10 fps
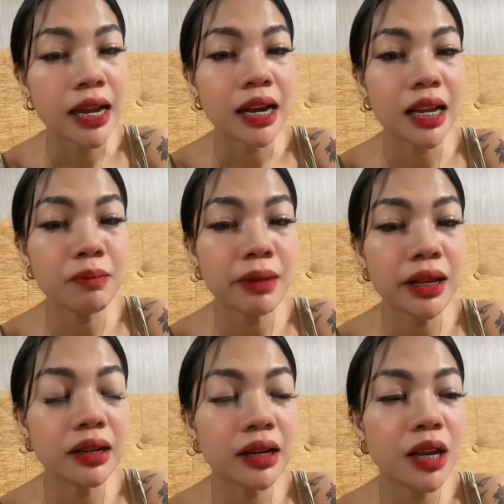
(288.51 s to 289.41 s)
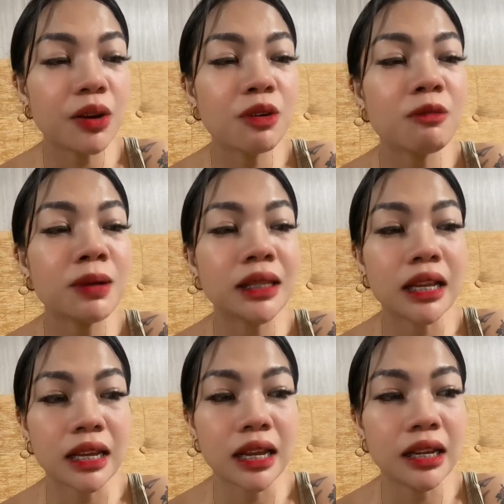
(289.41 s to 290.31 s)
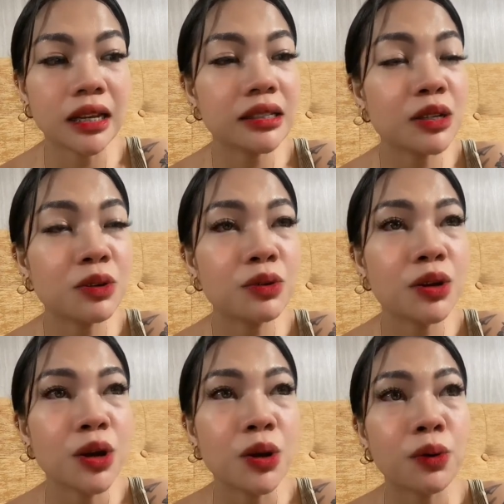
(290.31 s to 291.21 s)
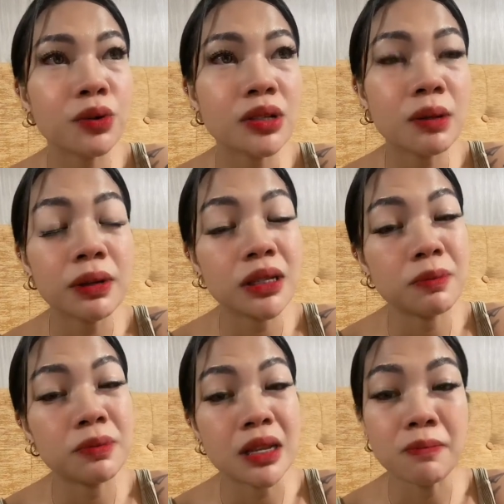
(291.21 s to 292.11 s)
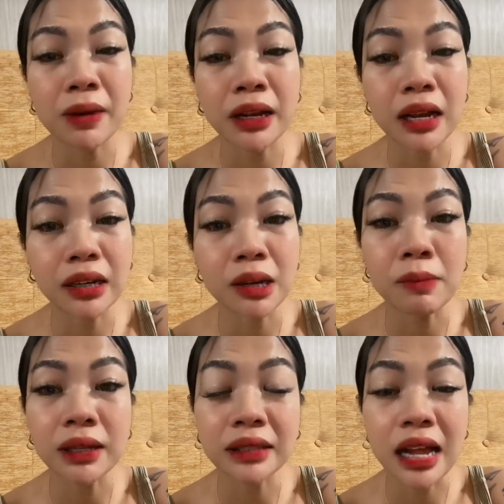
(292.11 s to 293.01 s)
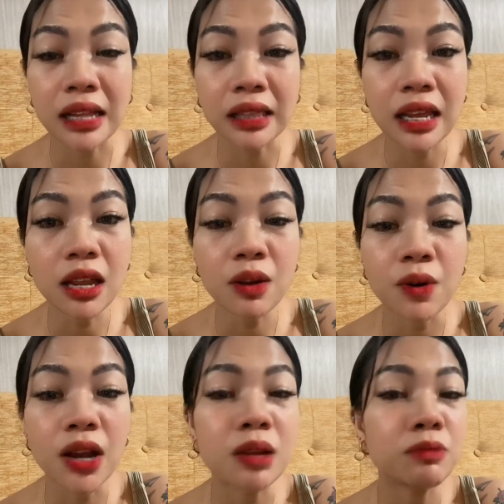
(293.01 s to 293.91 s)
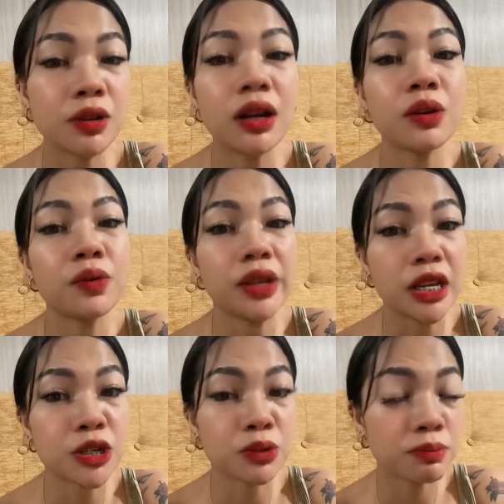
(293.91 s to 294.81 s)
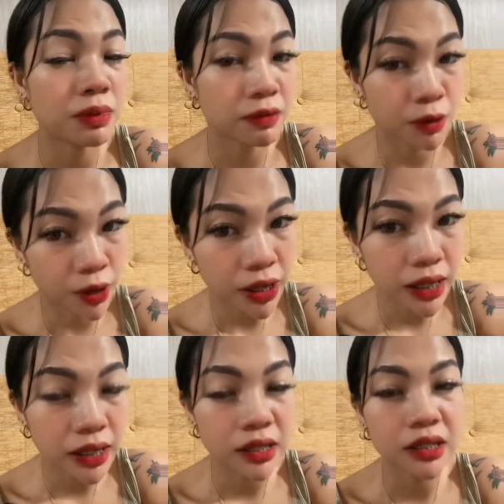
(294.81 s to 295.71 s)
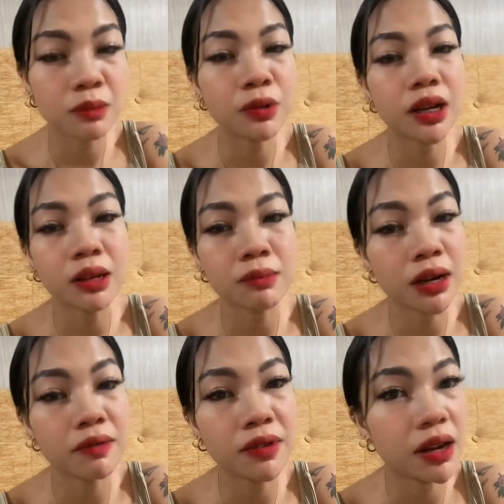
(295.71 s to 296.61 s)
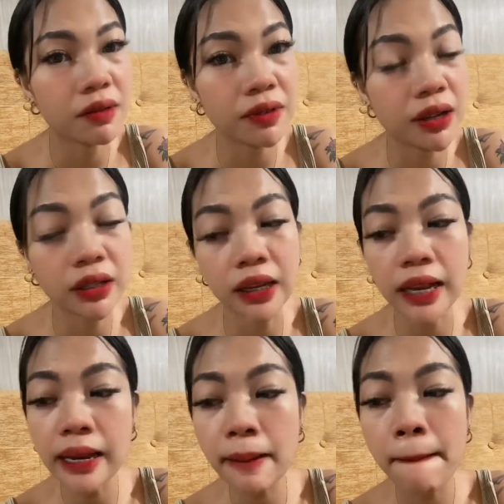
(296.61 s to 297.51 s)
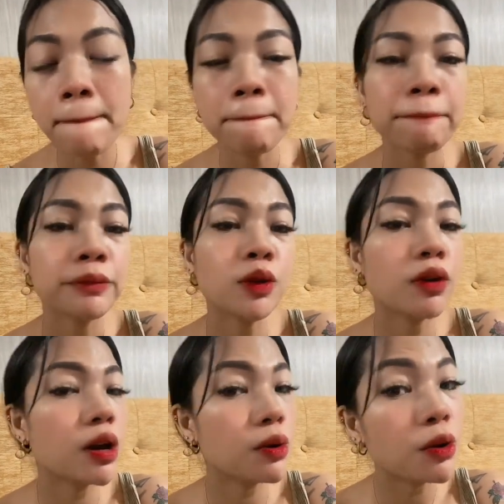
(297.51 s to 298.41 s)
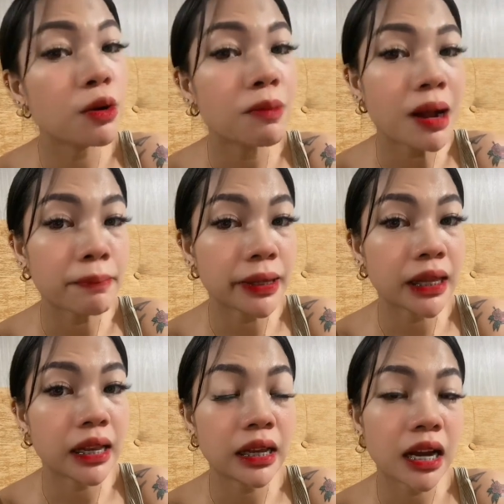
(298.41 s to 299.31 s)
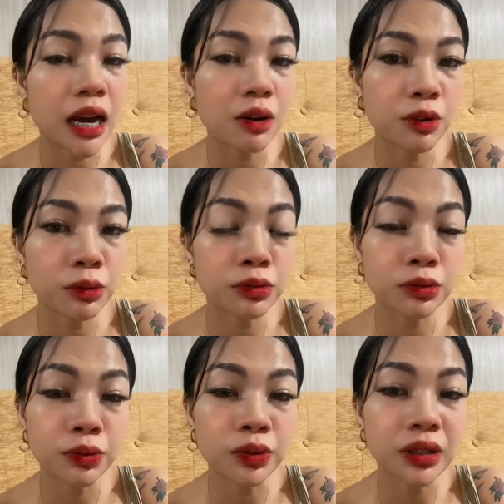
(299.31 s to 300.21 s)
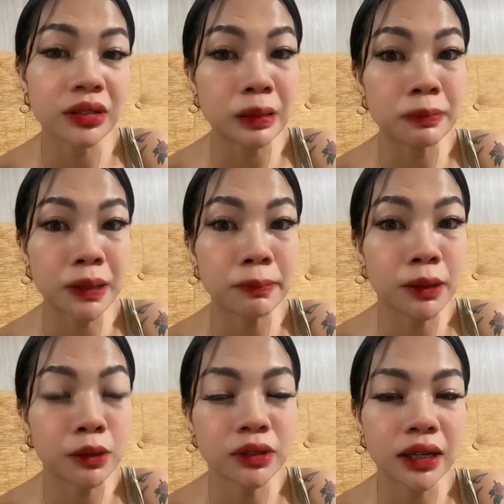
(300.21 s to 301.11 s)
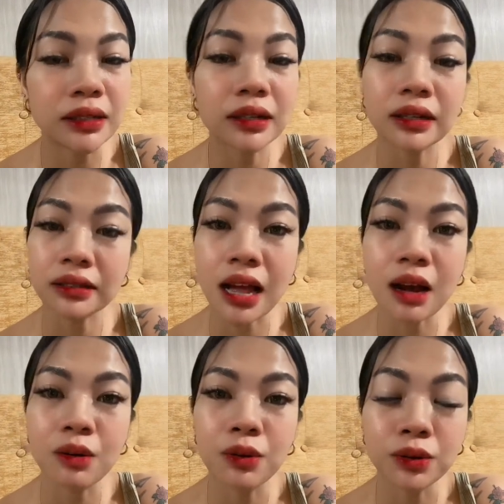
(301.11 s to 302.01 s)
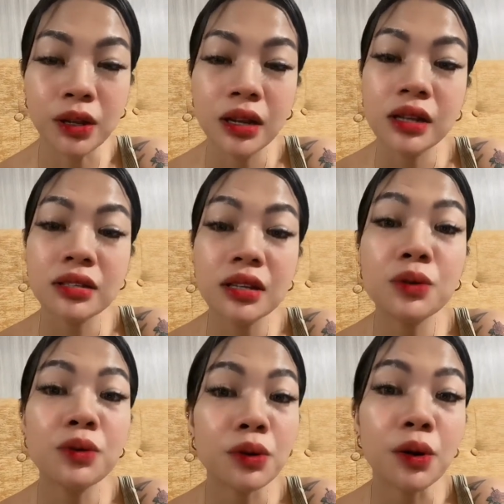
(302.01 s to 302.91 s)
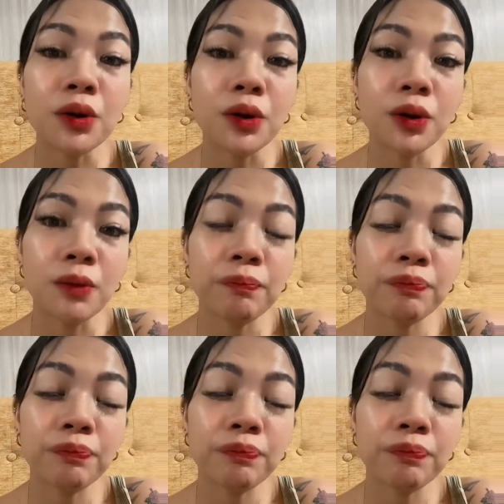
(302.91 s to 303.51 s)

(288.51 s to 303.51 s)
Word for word: I mean, ayoko madaliin. Kasi kung, kung sa pasipsipan lang naman dati, kung alam nyo lang yung issue before na nagsisimula yung mga vlog-vlog na yan, kung ako kumapit talaga ako or gusto ko ng sipsip ako sa isang tao, siguro